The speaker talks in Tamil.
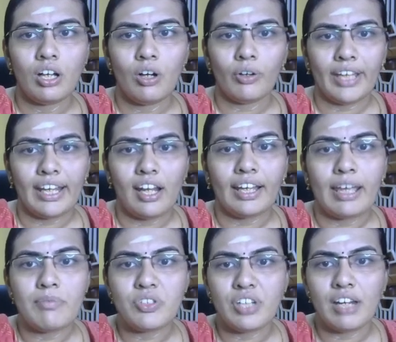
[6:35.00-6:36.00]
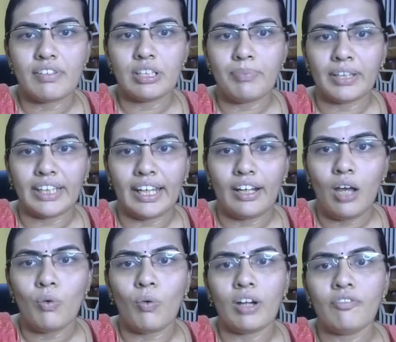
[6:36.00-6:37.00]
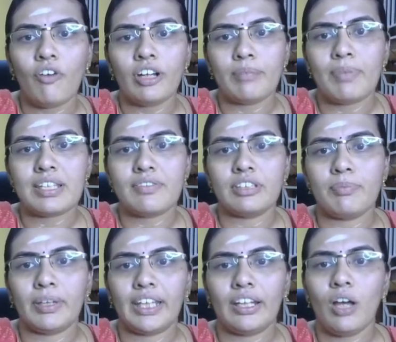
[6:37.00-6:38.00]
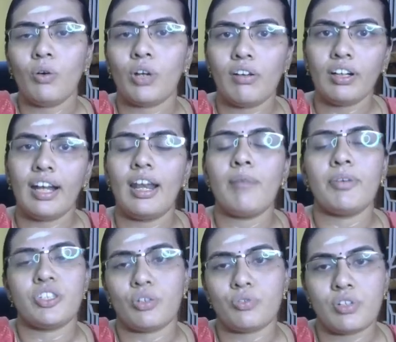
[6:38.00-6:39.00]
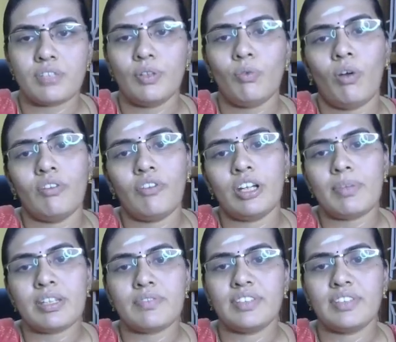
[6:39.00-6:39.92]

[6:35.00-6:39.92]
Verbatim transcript: ஓகேங்களா கெமிஸ்ட்ரியில் வந்து பார்த்தீங்கன்னா ஒன் ஃபார்ட்டி ப்ளஸ் வந்து பார்த்தீங்கன்னா ஓரளவுக்கு நல்லா படிச்சிருக்க ஸ்டூடெண்ட்ஸ் வந்து ஒன் ஃபார்ட்டி ப்ளஸ்